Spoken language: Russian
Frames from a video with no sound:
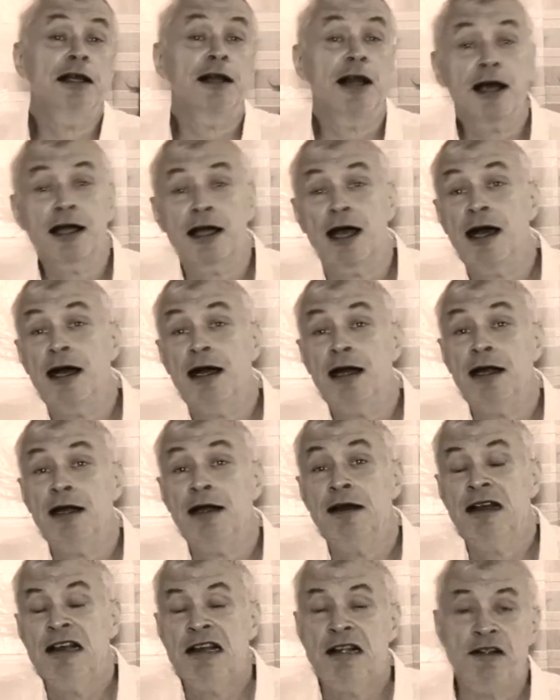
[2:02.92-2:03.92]
локали.
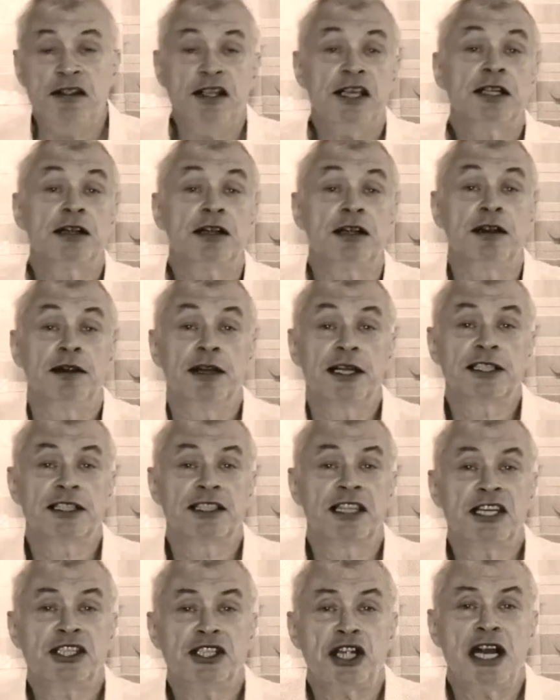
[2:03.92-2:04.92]
Нет,
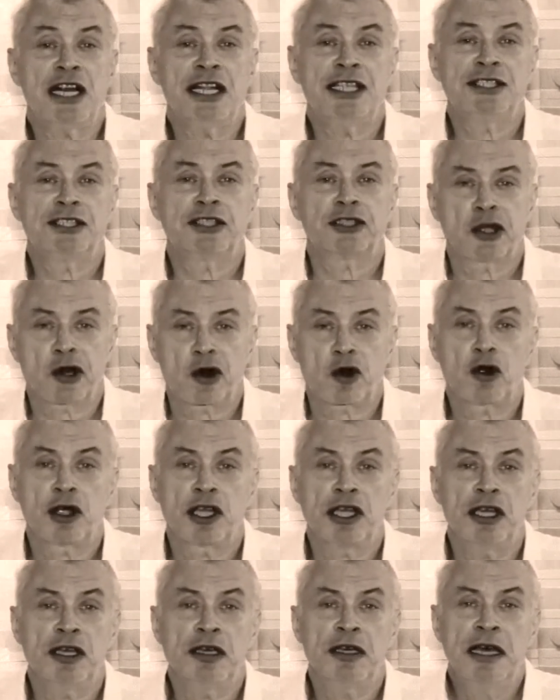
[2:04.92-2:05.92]
назначались
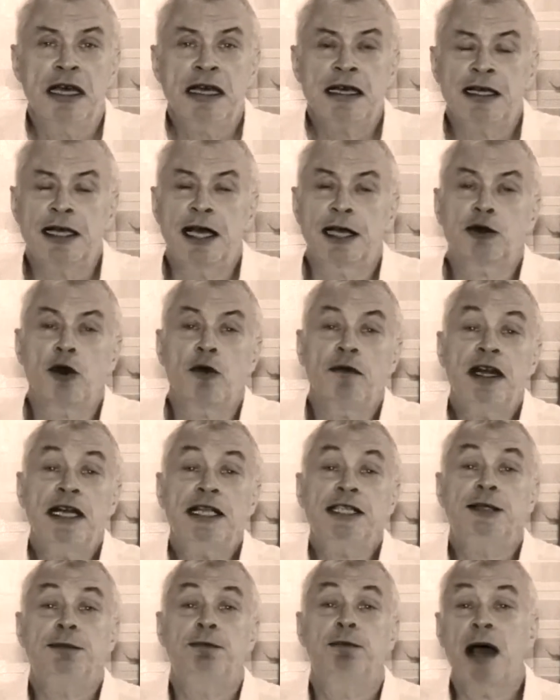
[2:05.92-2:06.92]
сроки,
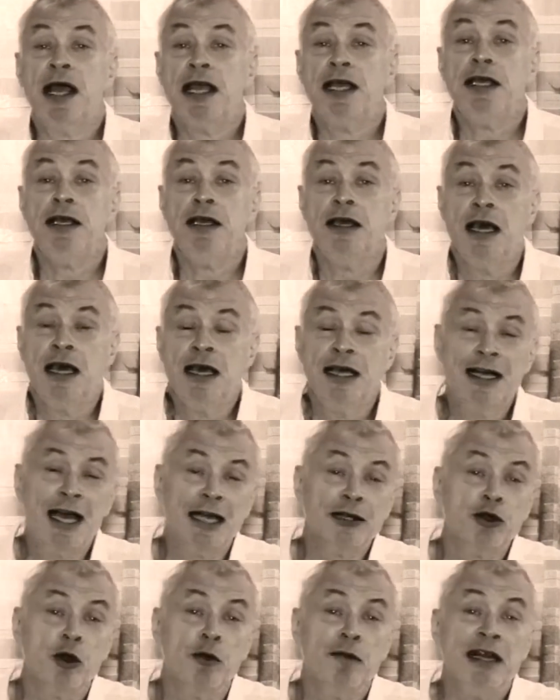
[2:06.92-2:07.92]
готовились бои,
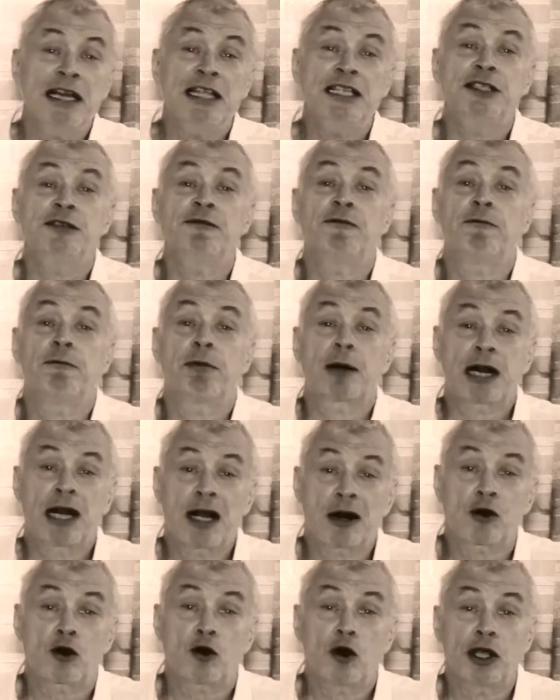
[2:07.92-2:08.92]
готовились в
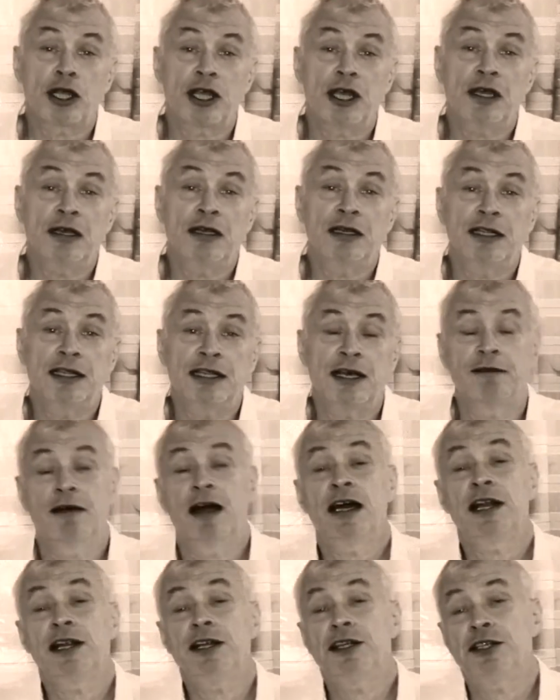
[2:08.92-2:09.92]
пророки,
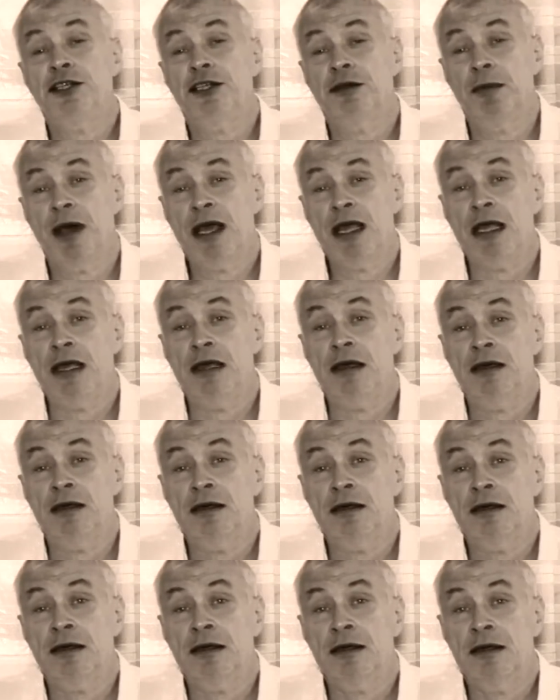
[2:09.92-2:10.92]
товарищи мои.
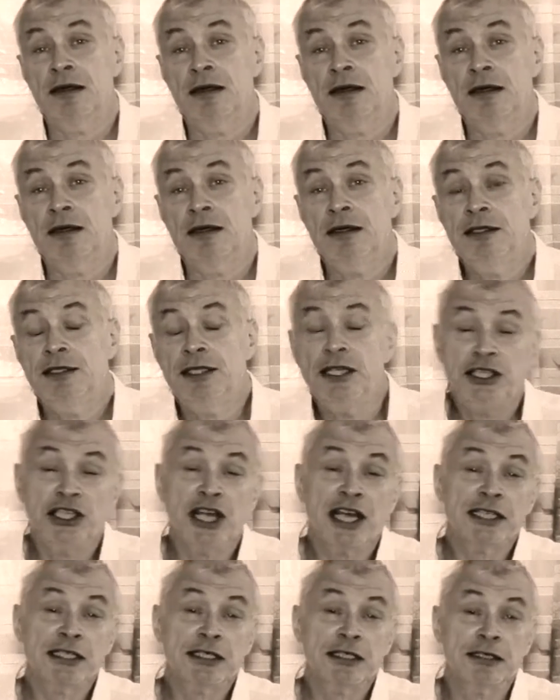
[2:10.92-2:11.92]

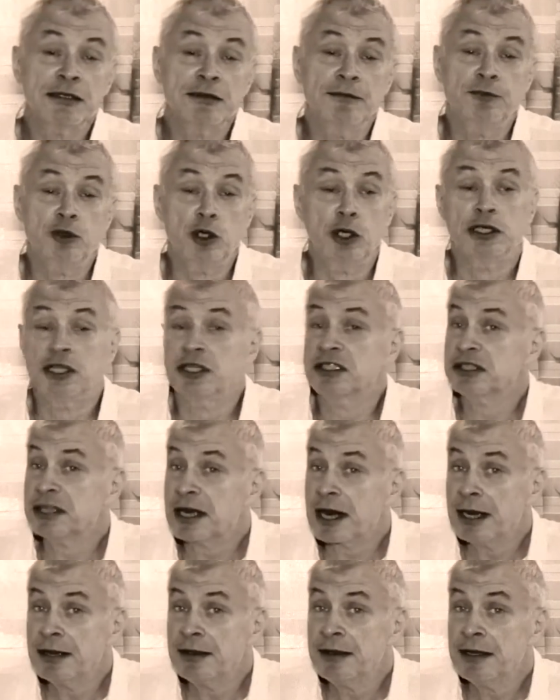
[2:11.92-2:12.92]
Сейчас все это
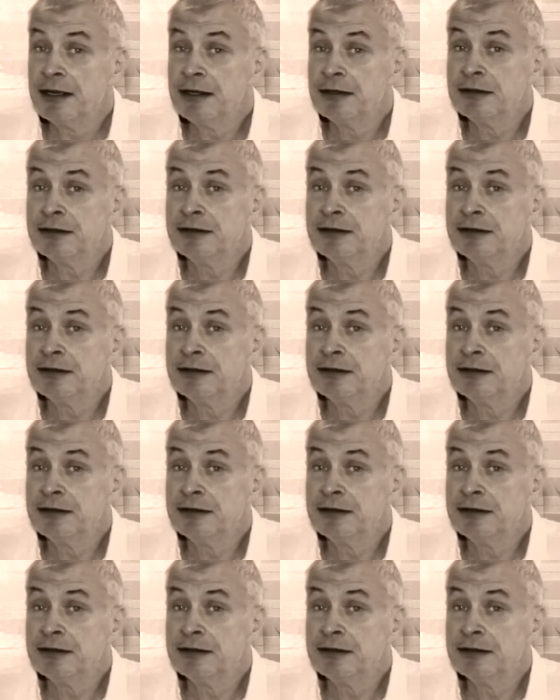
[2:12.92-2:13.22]
странно,